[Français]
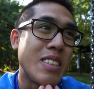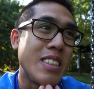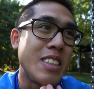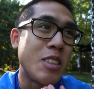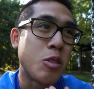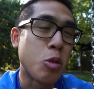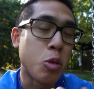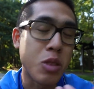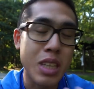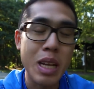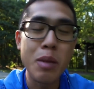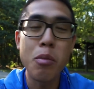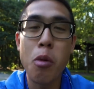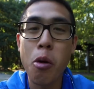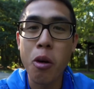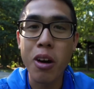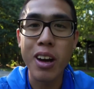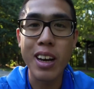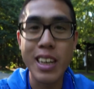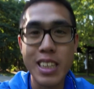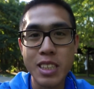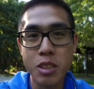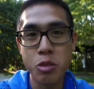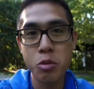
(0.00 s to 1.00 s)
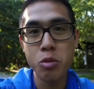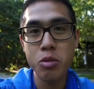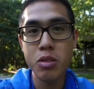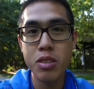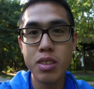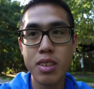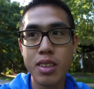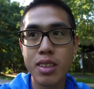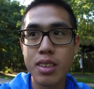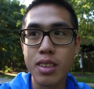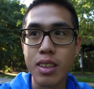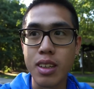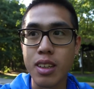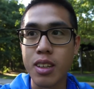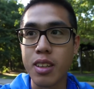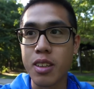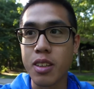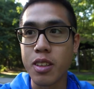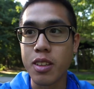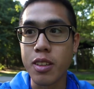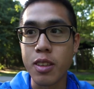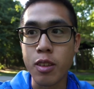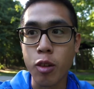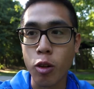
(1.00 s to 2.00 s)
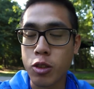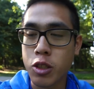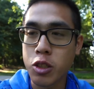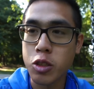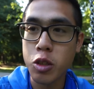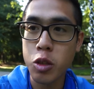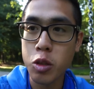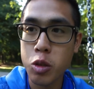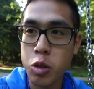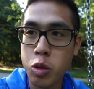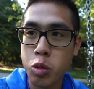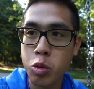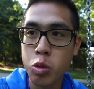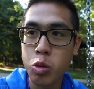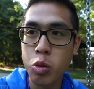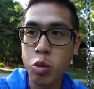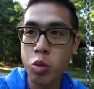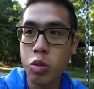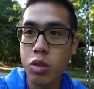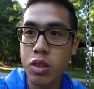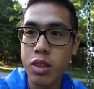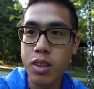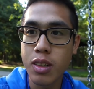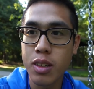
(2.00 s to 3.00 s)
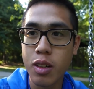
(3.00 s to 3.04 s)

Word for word: ils ont tellement raison, dans le sens où